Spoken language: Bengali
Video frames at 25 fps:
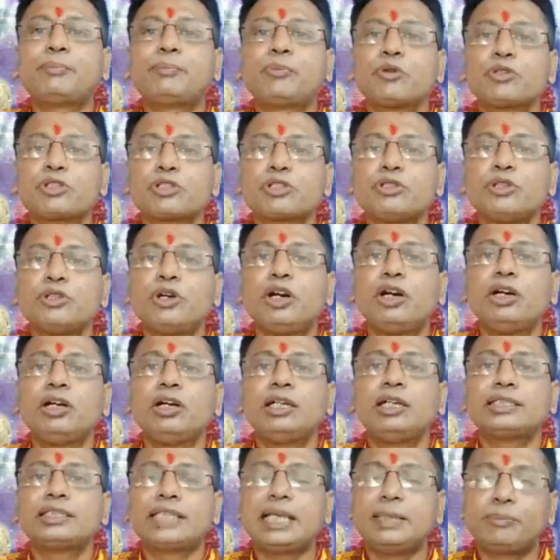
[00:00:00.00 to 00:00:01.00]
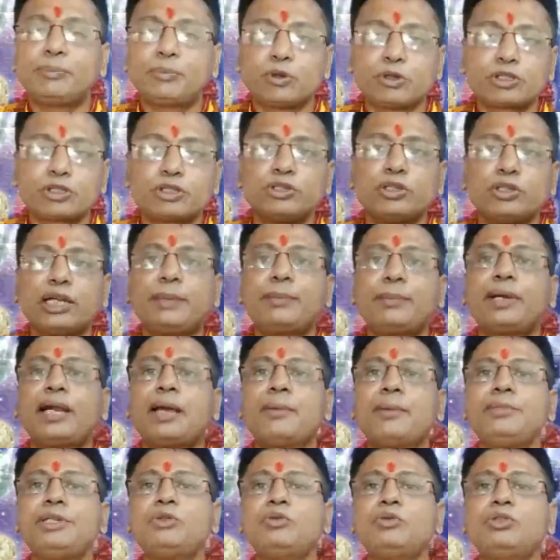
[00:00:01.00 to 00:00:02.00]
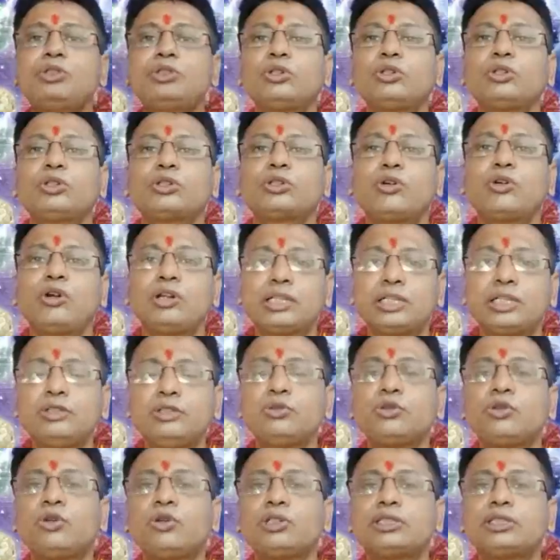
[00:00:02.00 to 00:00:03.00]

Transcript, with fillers: যে প্রশ্ন সেই প্রশ্নের এবার আমি উত্তর কন্টিনিউ